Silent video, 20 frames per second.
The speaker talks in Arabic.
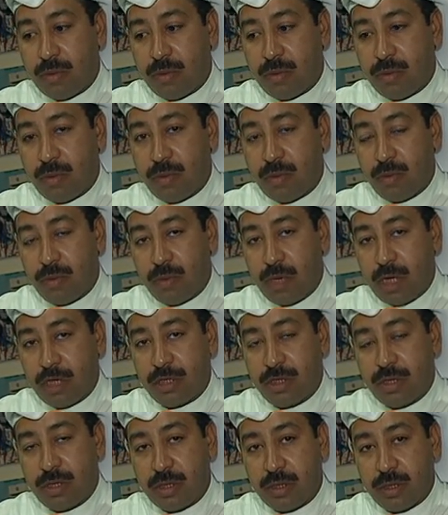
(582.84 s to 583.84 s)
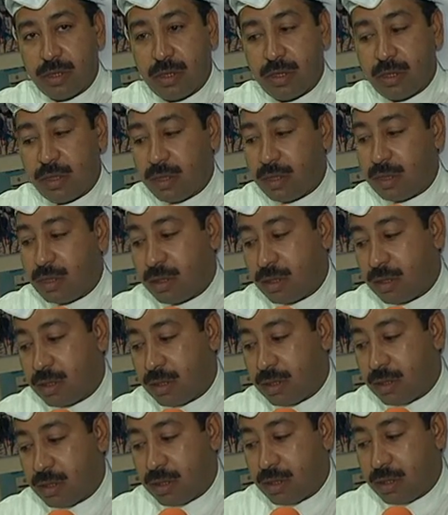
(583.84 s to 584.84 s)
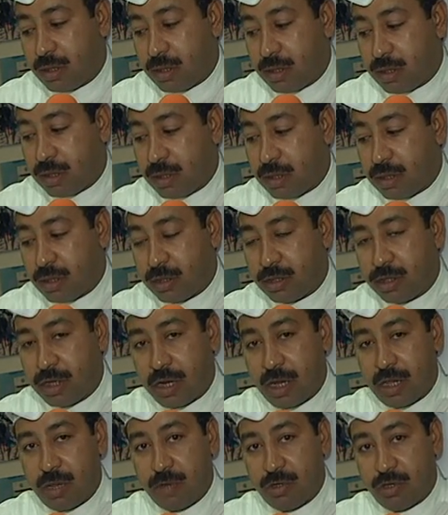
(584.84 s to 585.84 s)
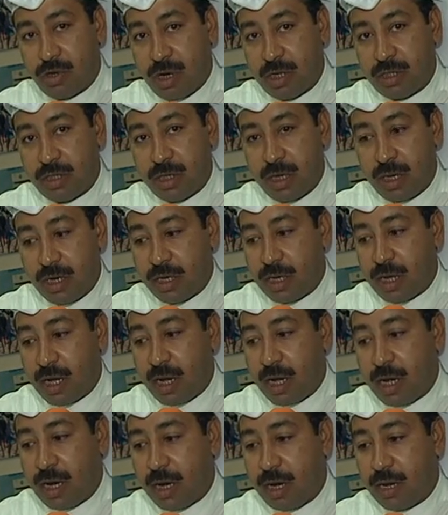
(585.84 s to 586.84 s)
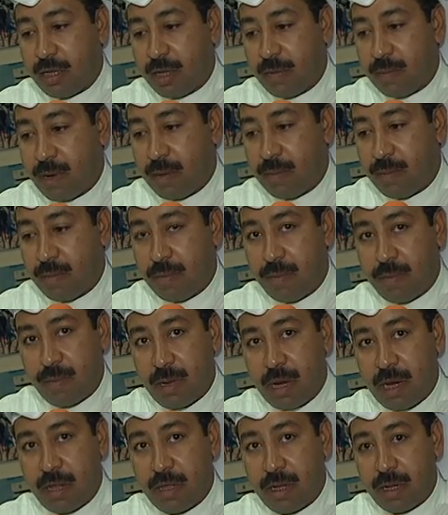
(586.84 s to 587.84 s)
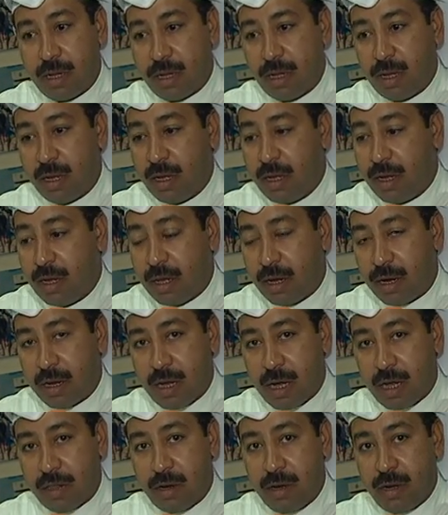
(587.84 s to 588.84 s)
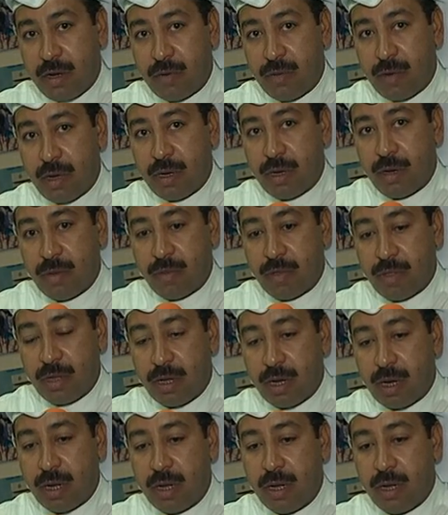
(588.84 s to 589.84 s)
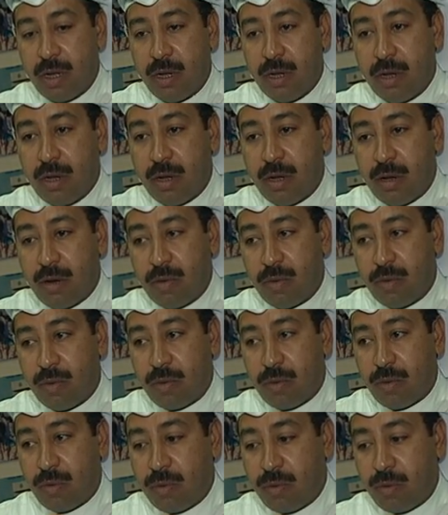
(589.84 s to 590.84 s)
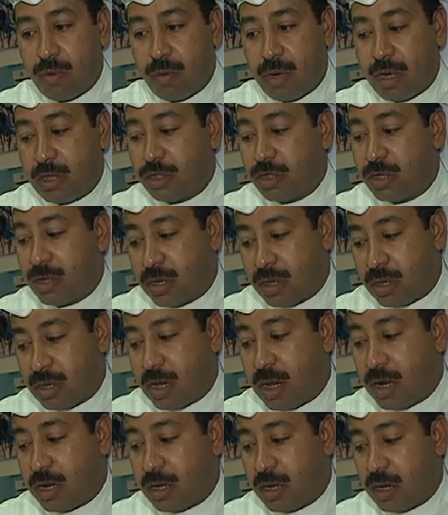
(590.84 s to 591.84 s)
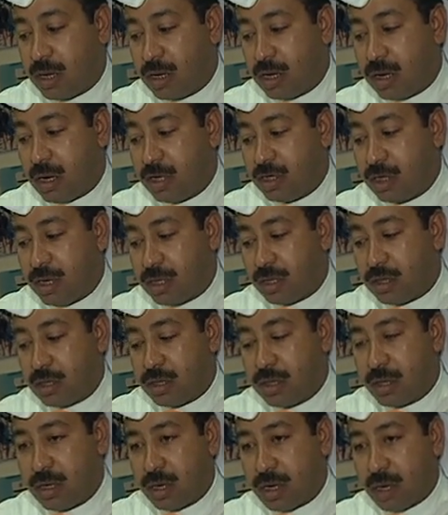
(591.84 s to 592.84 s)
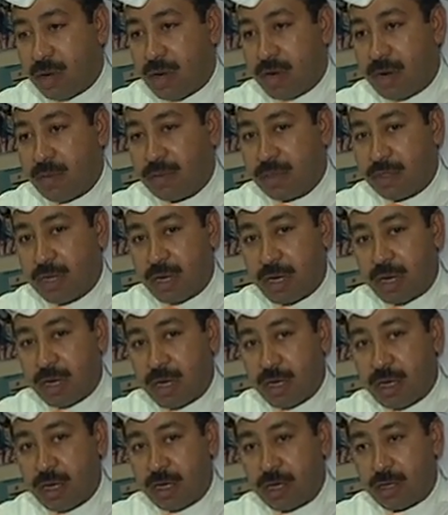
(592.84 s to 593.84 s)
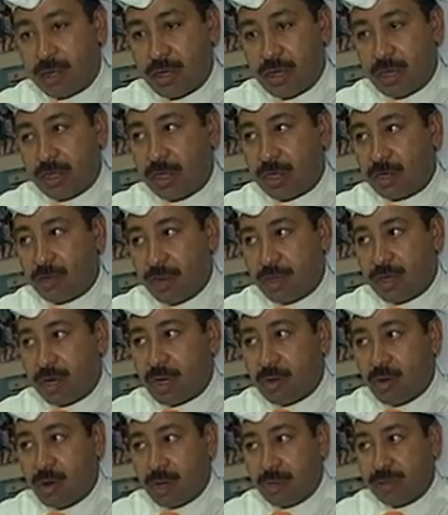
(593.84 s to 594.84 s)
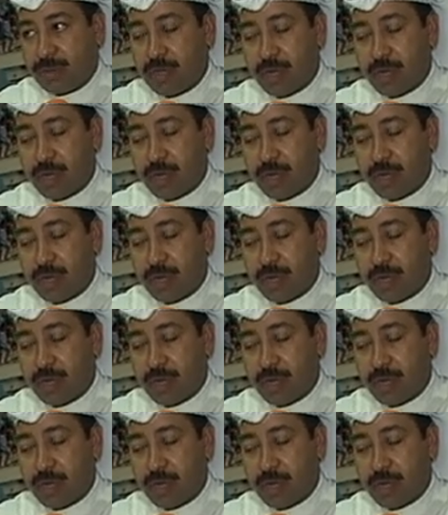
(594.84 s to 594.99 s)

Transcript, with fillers: ونشكر شركه المشروعات السياحيه على الاهتمام بهذه الرياضه الحلوه المثيره ونشكر ثانيا لجنه القوارب السريعه اللجنه الكويتيه للقوارب